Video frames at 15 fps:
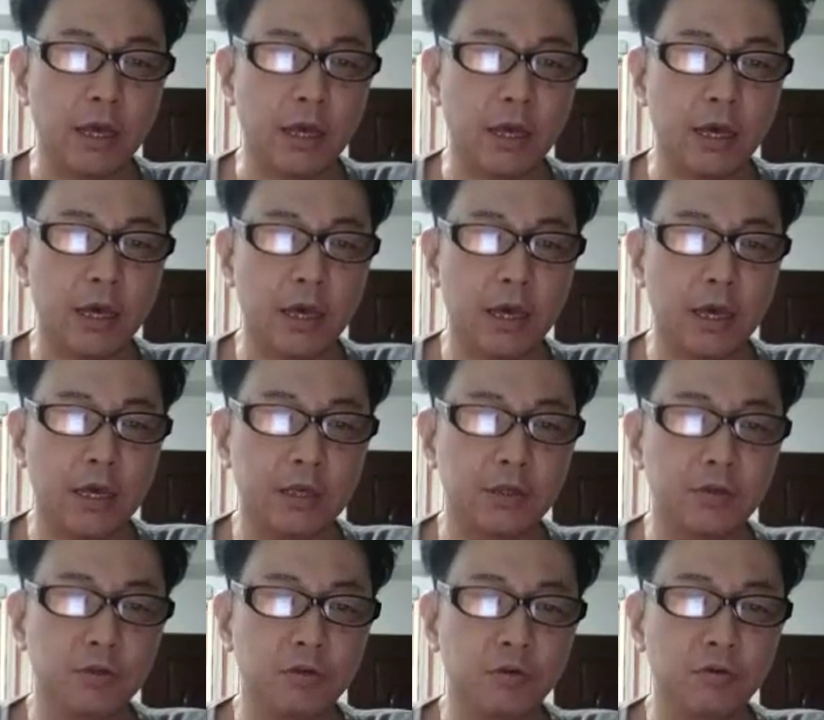えー、
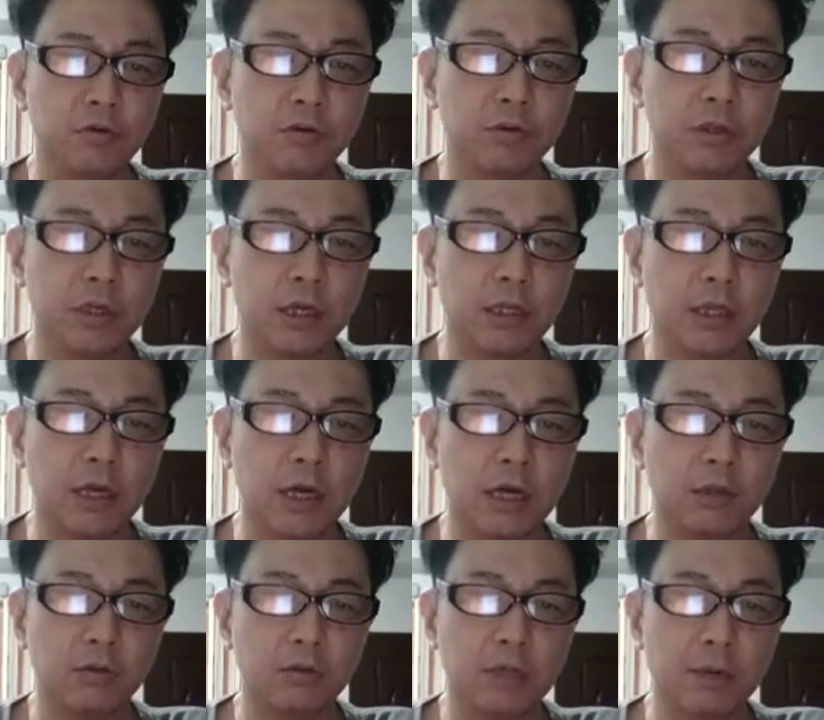収録の仕方
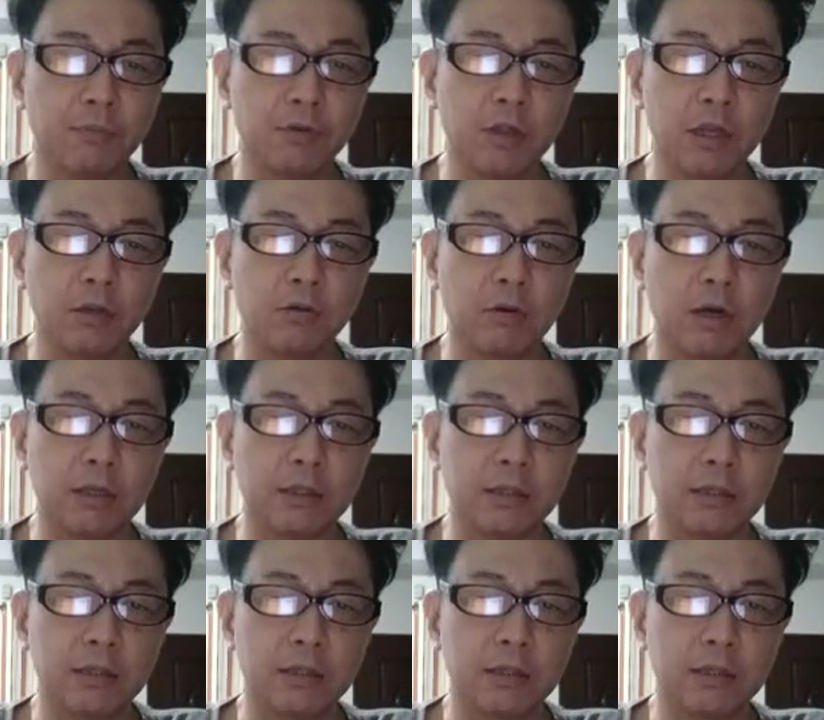あとサムネとか、